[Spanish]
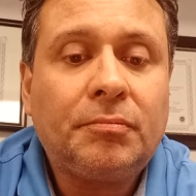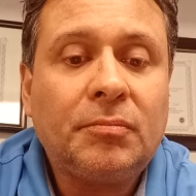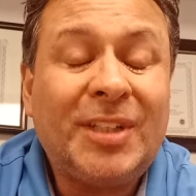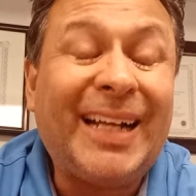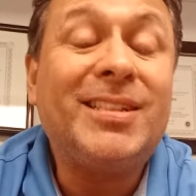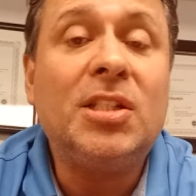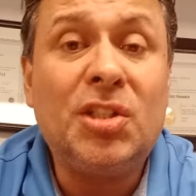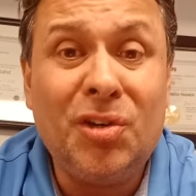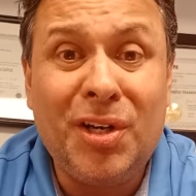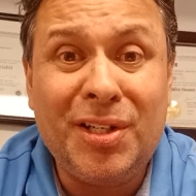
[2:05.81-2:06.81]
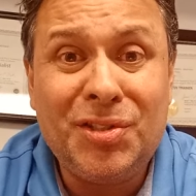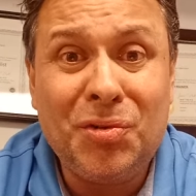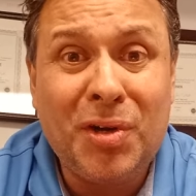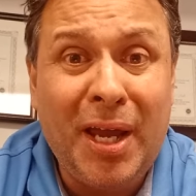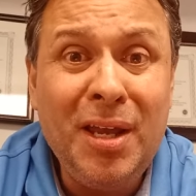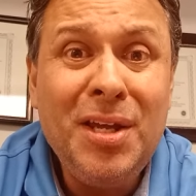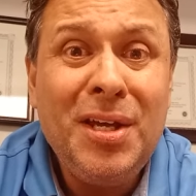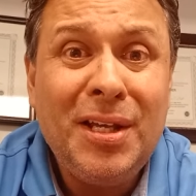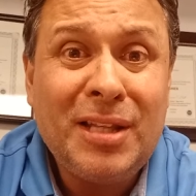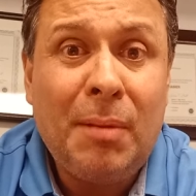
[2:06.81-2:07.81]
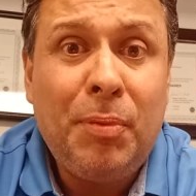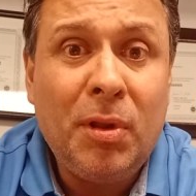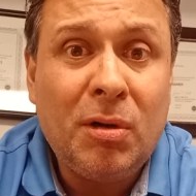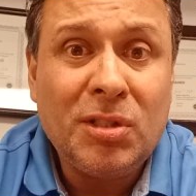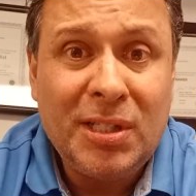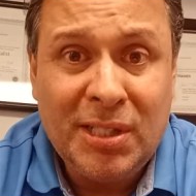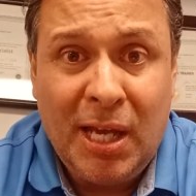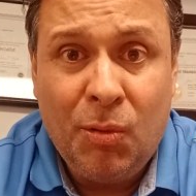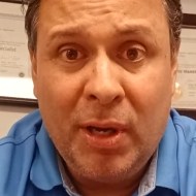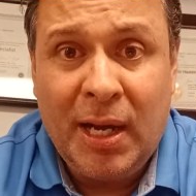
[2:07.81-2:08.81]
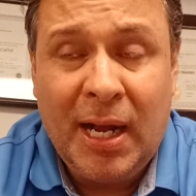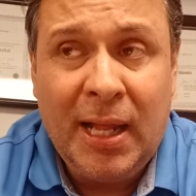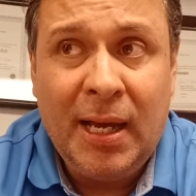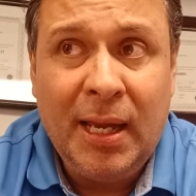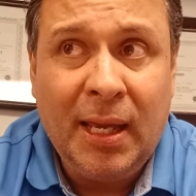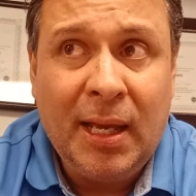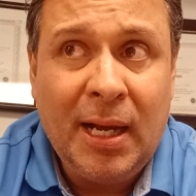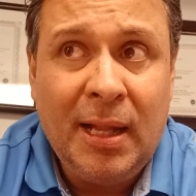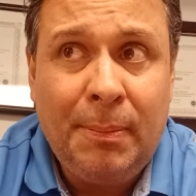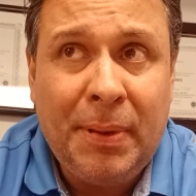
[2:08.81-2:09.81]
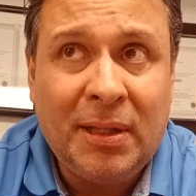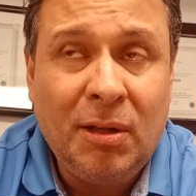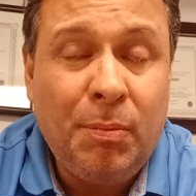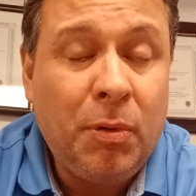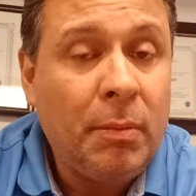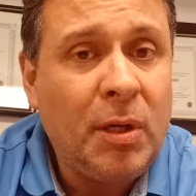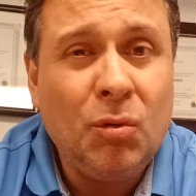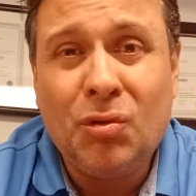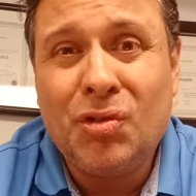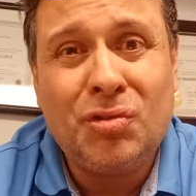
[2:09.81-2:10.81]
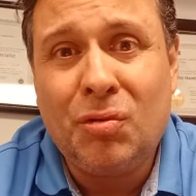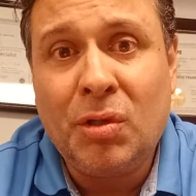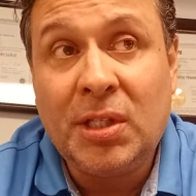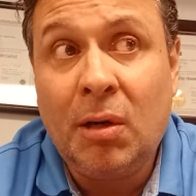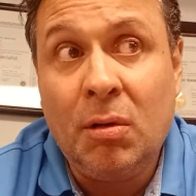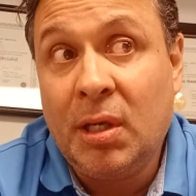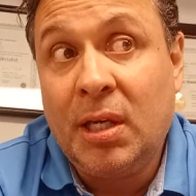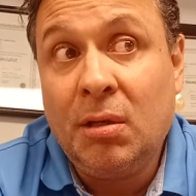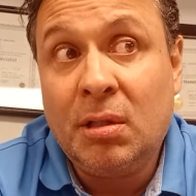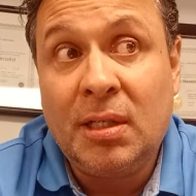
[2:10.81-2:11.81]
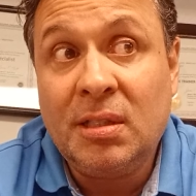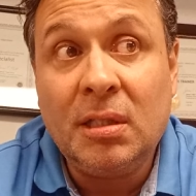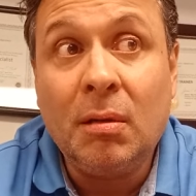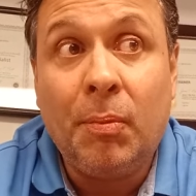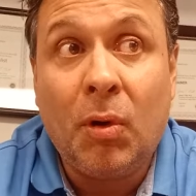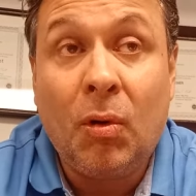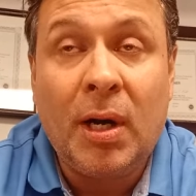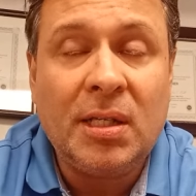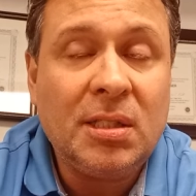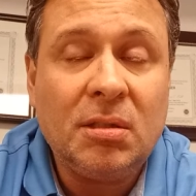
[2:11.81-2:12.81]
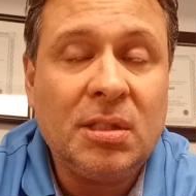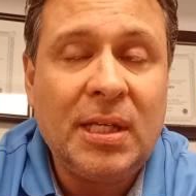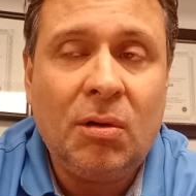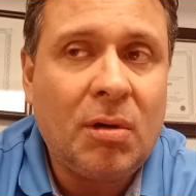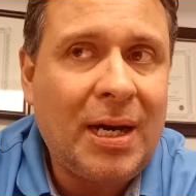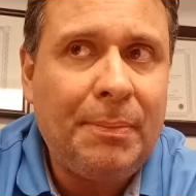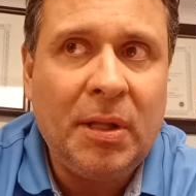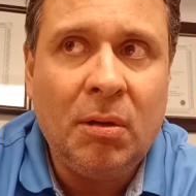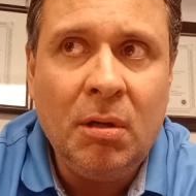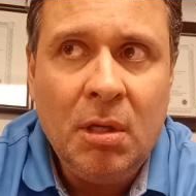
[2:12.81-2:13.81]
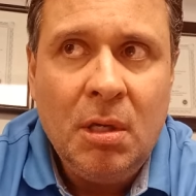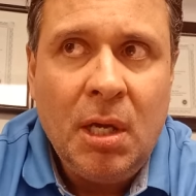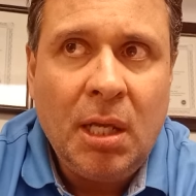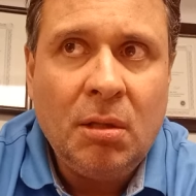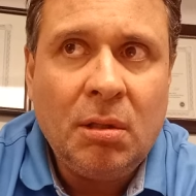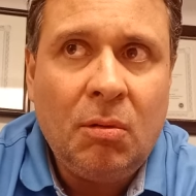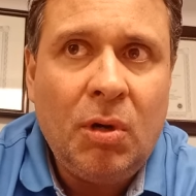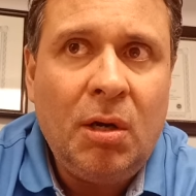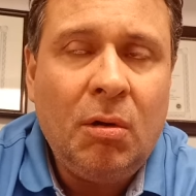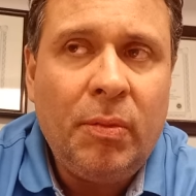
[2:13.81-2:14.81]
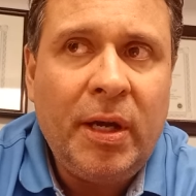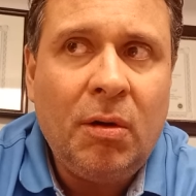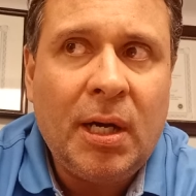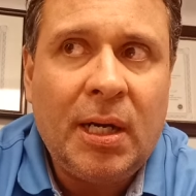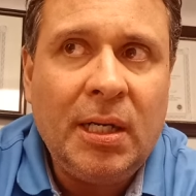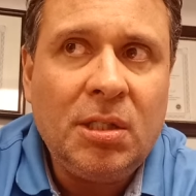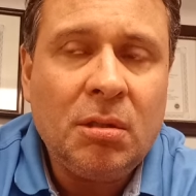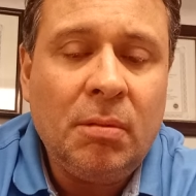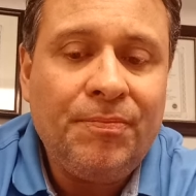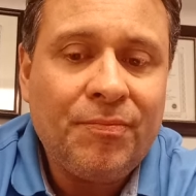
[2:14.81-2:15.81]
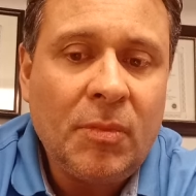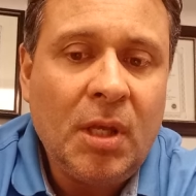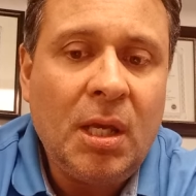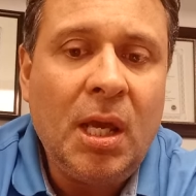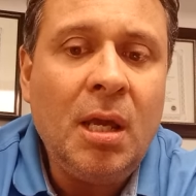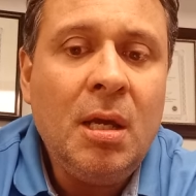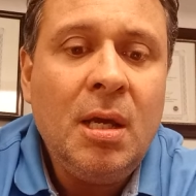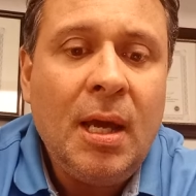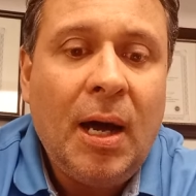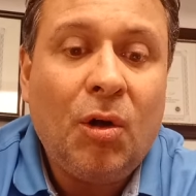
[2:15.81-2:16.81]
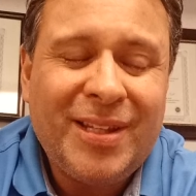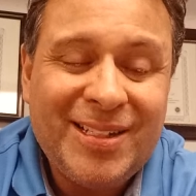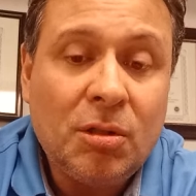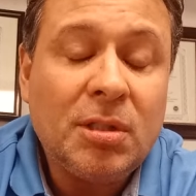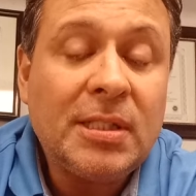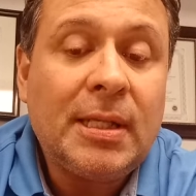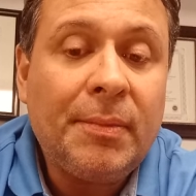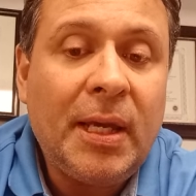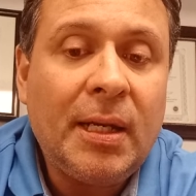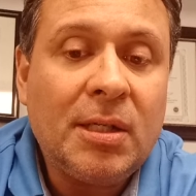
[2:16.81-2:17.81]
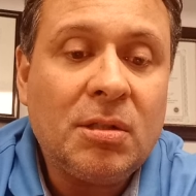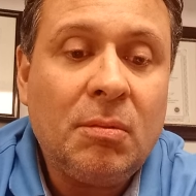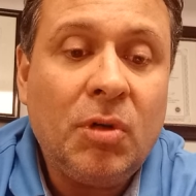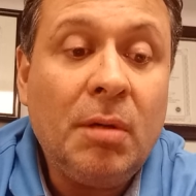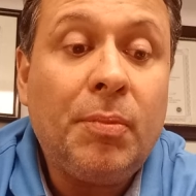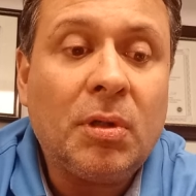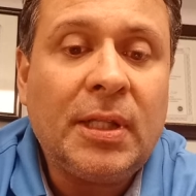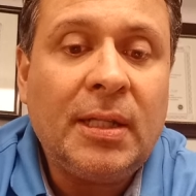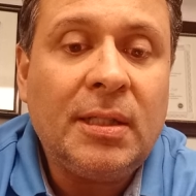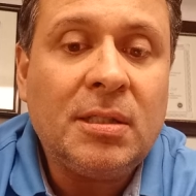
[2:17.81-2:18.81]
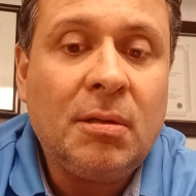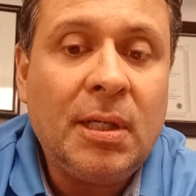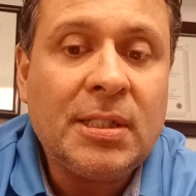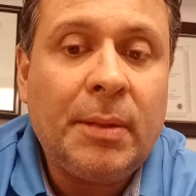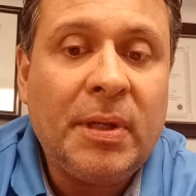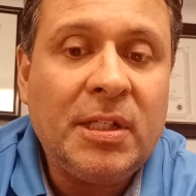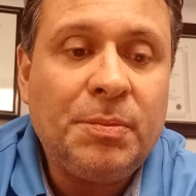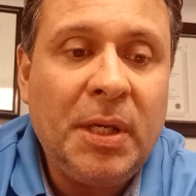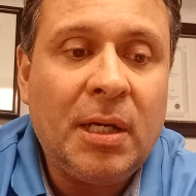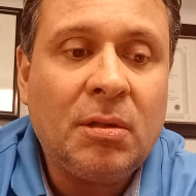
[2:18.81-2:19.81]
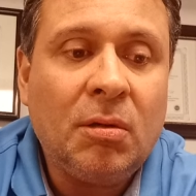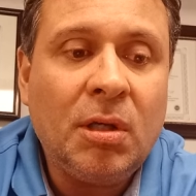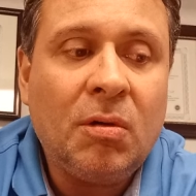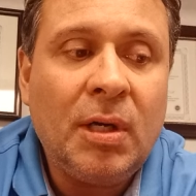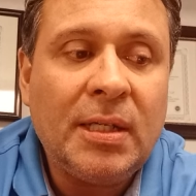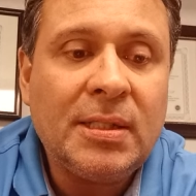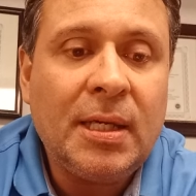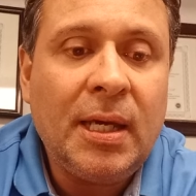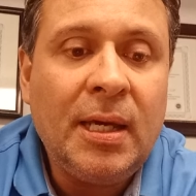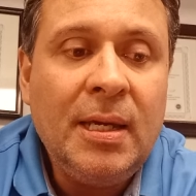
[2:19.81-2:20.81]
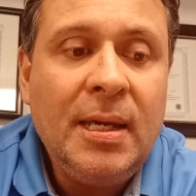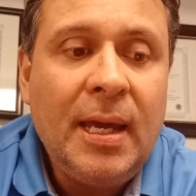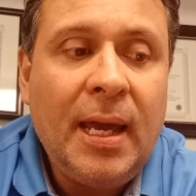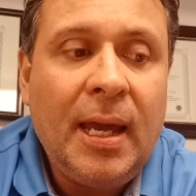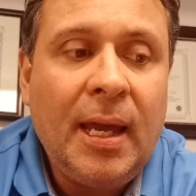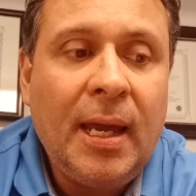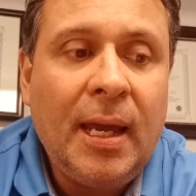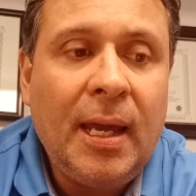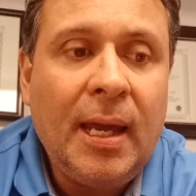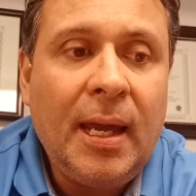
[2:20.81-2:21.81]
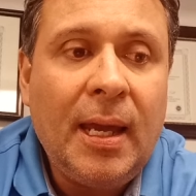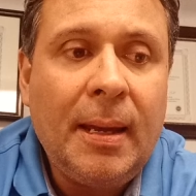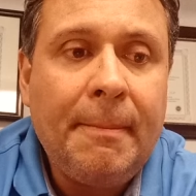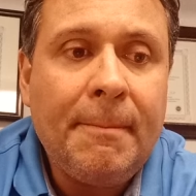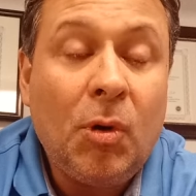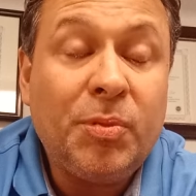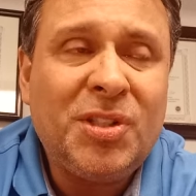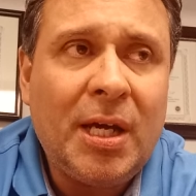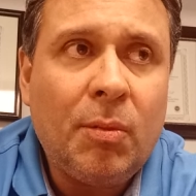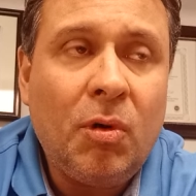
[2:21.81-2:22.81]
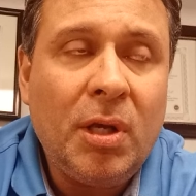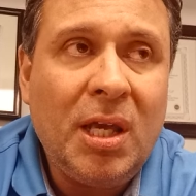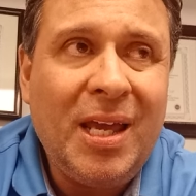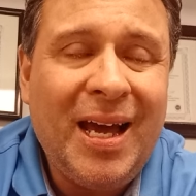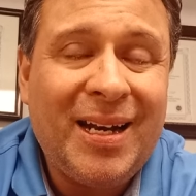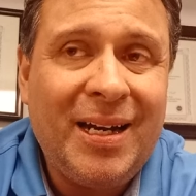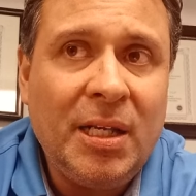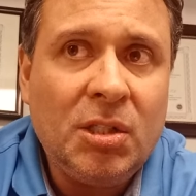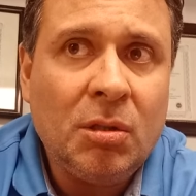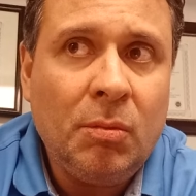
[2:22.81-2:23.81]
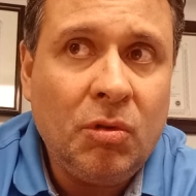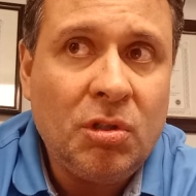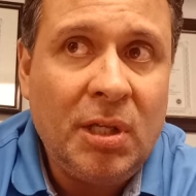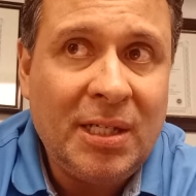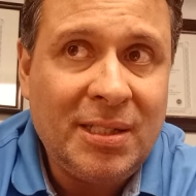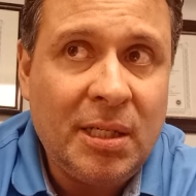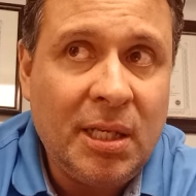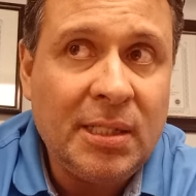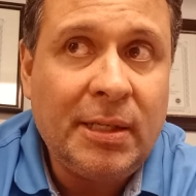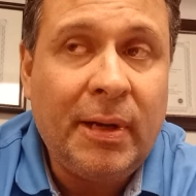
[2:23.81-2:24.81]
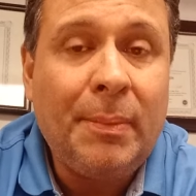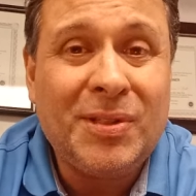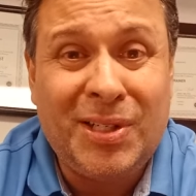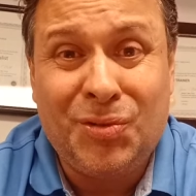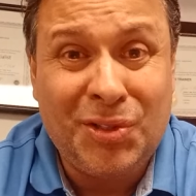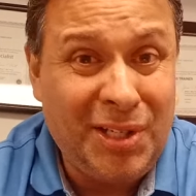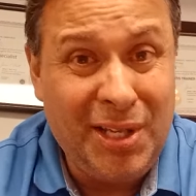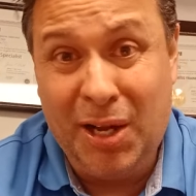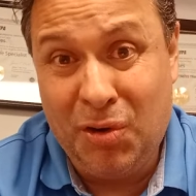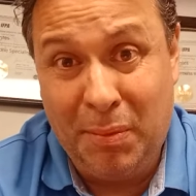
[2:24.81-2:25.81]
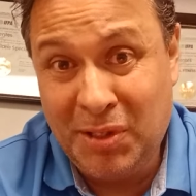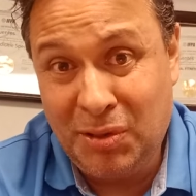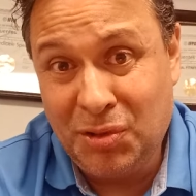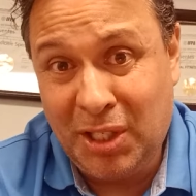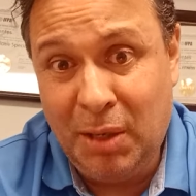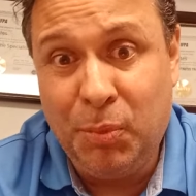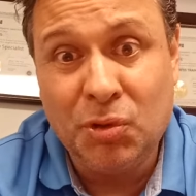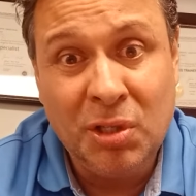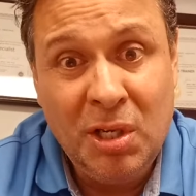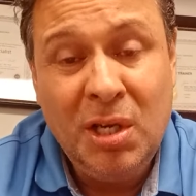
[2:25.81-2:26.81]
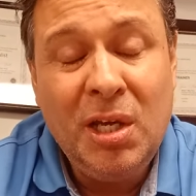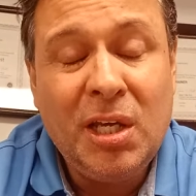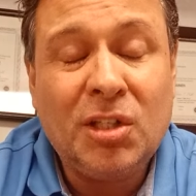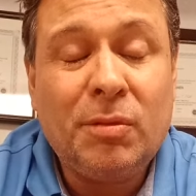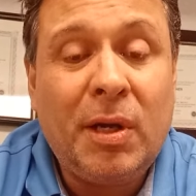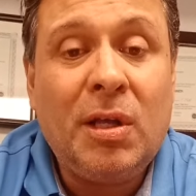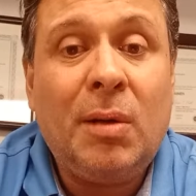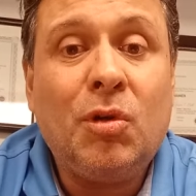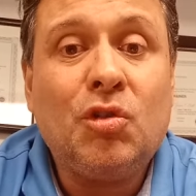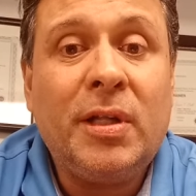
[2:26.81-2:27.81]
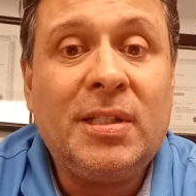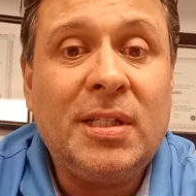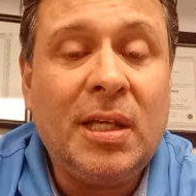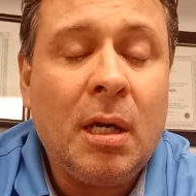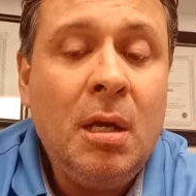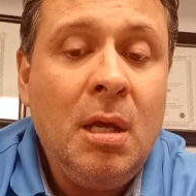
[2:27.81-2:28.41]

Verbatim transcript: transiciones, ¿ok? Tan poderosas que hago en cada, en cada partido por minutos. Eso no es algo de que yo transito por horas. Eso es algo rápido en donde vuelo, veo, canalizo y otras cosas también que son muy importantes con las que me despierto y con las que eh, em, observo y analizo mucho de las energías que van a pasar durante el día, no nada más en los equipos. Y eso me ayuda mucho a decidir.